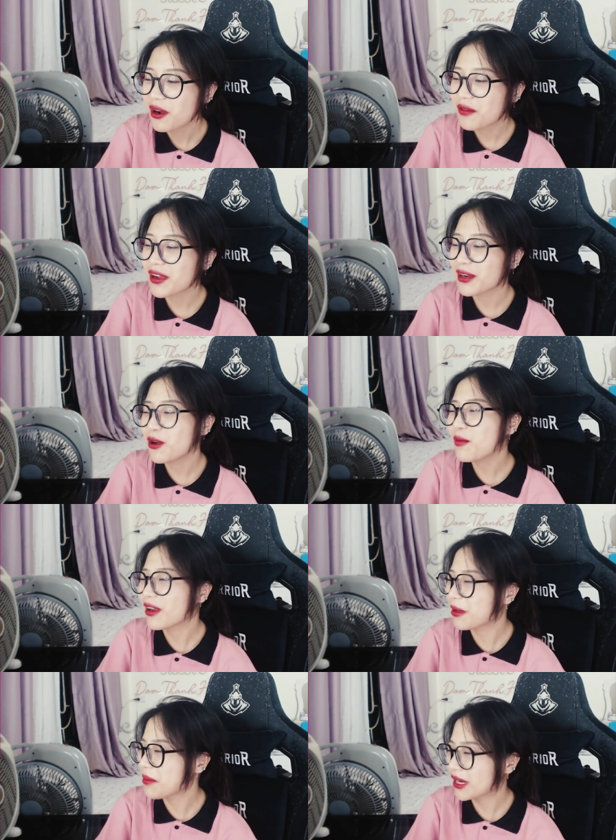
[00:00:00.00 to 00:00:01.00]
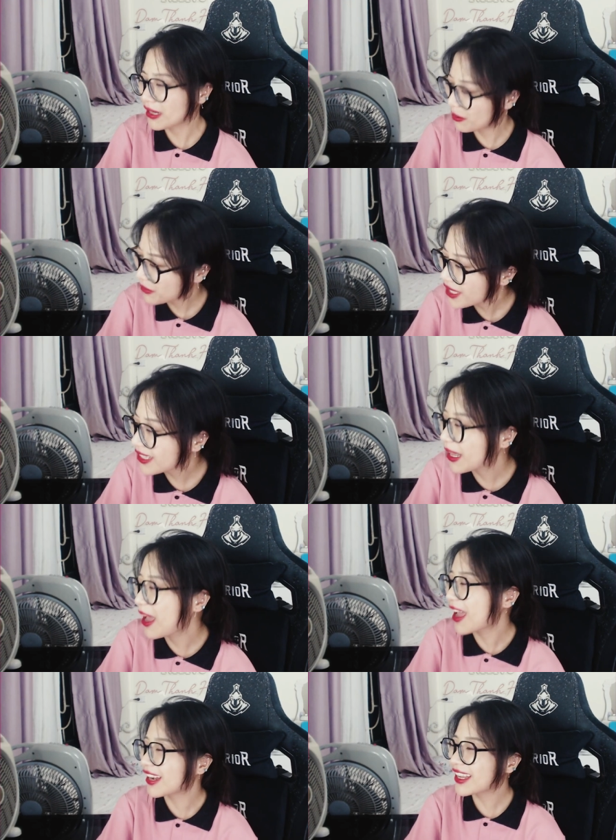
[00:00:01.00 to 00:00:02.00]
không phải đâu mà là mệt lắm ý
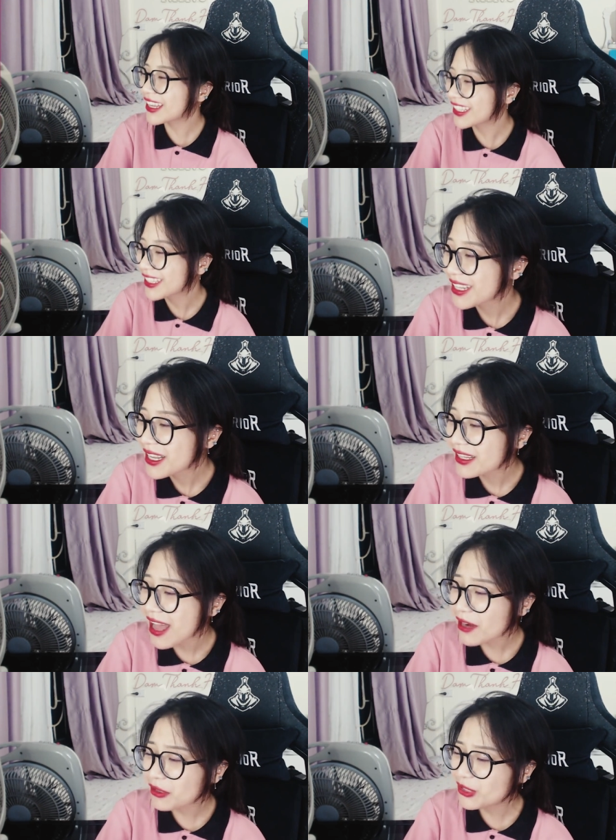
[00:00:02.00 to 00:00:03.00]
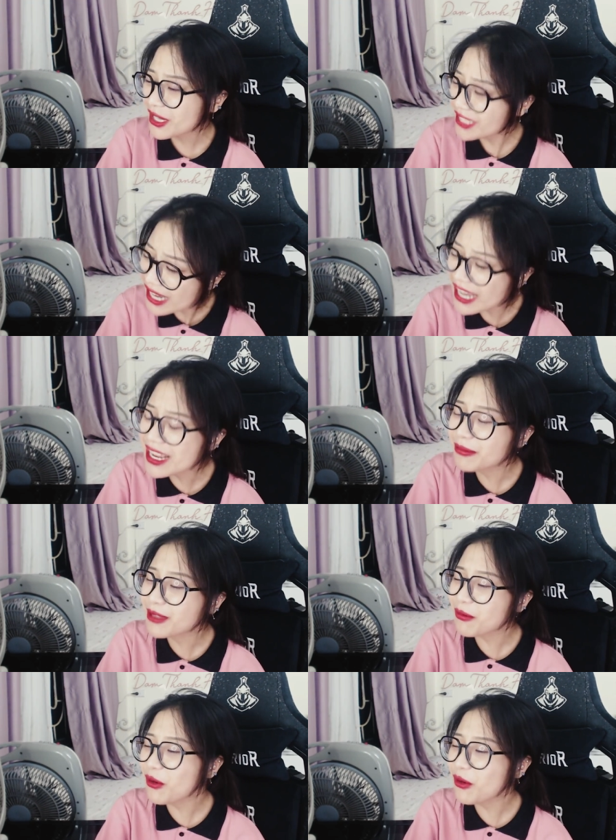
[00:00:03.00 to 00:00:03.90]
thề đấy đang nói chuyện rất là nghiêm túc